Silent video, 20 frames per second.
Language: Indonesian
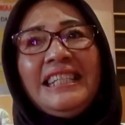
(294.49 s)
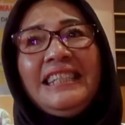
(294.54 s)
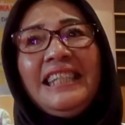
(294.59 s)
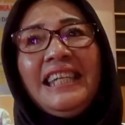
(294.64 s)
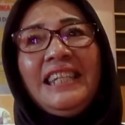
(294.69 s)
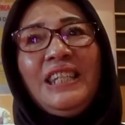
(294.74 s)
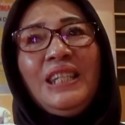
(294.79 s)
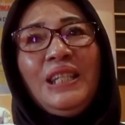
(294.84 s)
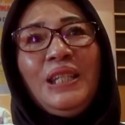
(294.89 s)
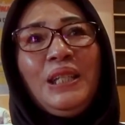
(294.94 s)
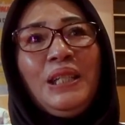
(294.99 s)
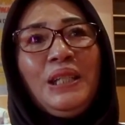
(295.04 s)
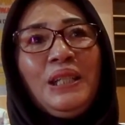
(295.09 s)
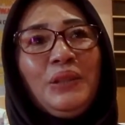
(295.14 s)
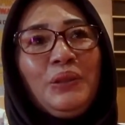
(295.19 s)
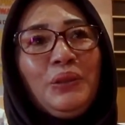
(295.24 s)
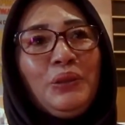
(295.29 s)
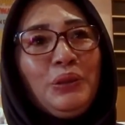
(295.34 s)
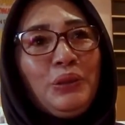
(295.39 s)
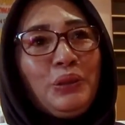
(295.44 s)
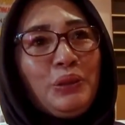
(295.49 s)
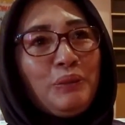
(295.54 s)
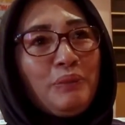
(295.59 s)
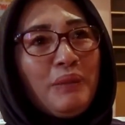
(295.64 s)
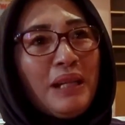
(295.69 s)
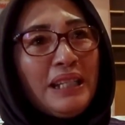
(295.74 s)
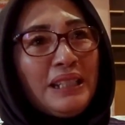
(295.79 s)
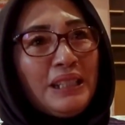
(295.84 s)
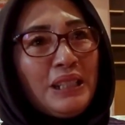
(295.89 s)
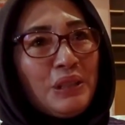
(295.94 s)
Jadi untuk
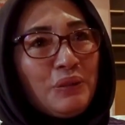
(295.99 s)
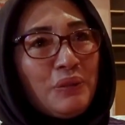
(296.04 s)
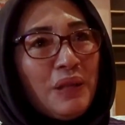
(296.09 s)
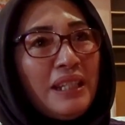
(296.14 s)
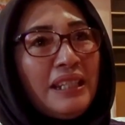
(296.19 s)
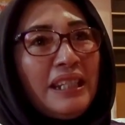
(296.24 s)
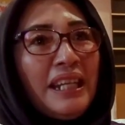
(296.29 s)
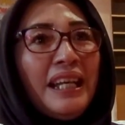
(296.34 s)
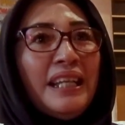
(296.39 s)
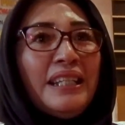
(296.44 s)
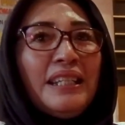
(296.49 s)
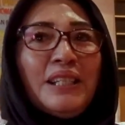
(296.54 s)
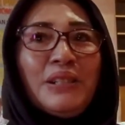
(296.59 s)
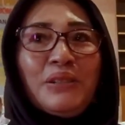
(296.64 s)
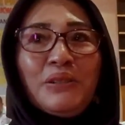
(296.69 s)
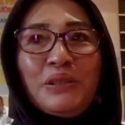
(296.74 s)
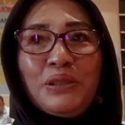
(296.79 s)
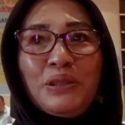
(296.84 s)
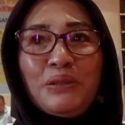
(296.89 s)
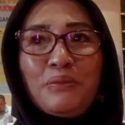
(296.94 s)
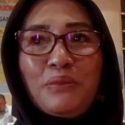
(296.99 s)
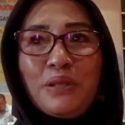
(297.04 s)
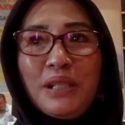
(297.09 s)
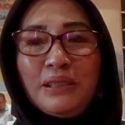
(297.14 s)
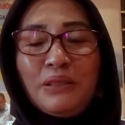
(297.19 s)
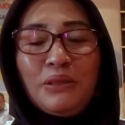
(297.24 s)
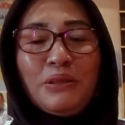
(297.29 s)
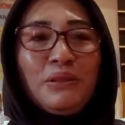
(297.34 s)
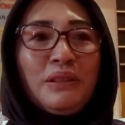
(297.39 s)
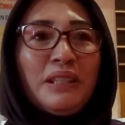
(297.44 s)
mahasiswa anak-anakku
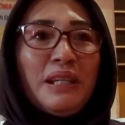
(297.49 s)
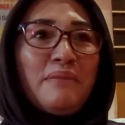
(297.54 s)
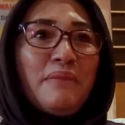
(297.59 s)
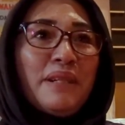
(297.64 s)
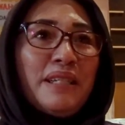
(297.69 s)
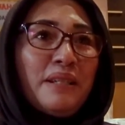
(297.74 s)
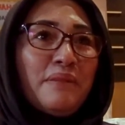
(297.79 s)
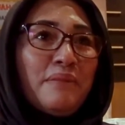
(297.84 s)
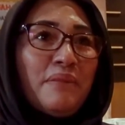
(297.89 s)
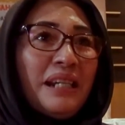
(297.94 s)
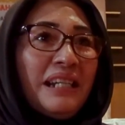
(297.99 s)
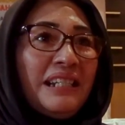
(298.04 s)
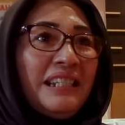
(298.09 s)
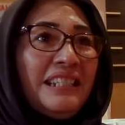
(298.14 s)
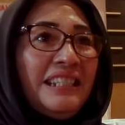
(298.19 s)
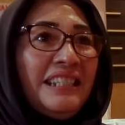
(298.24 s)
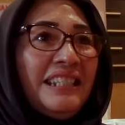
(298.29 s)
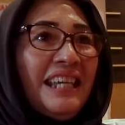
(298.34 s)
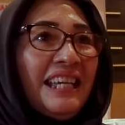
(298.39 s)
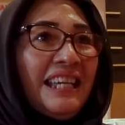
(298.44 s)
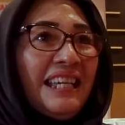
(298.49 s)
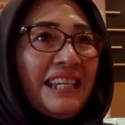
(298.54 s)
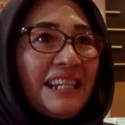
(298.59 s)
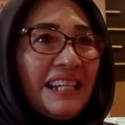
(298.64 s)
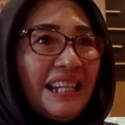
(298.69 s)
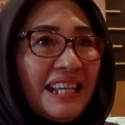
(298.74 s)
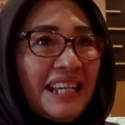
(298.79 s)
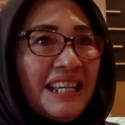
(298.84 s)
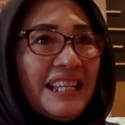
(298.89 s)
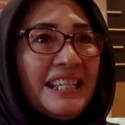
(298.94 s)
semua terutama yang berada di
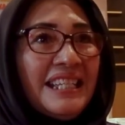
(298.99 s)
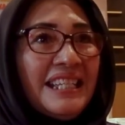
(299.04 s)
daerah